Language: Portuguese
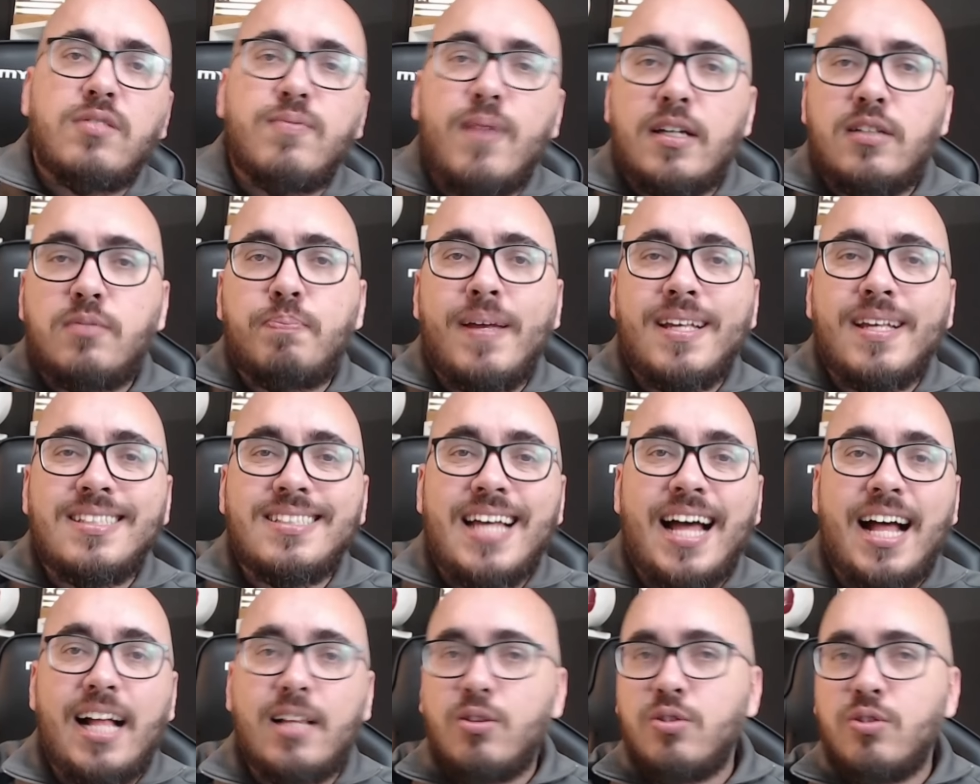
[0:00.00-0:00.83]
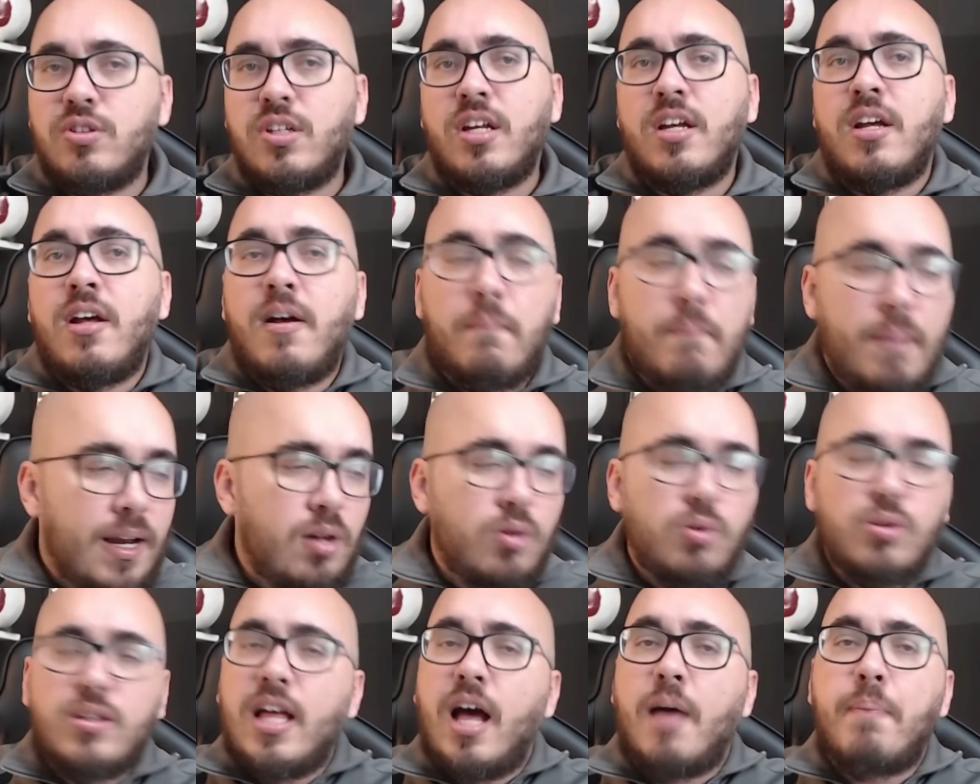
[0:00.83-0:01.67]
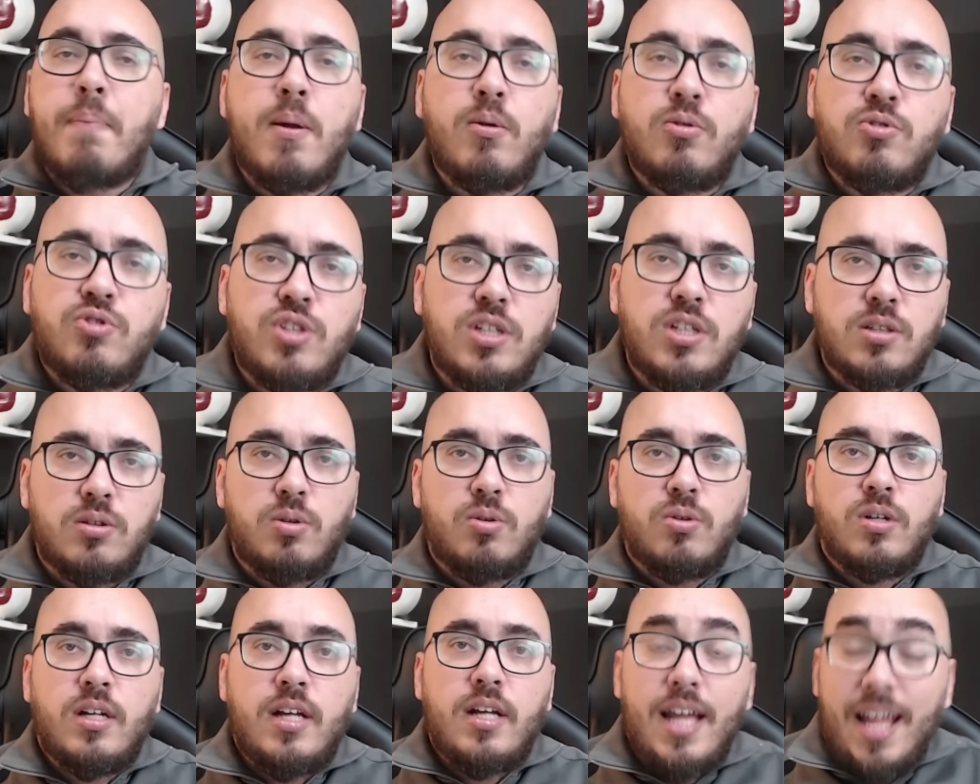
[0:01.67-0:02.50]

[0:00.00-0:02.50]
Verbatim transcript: mais pesados para lutar pelo título.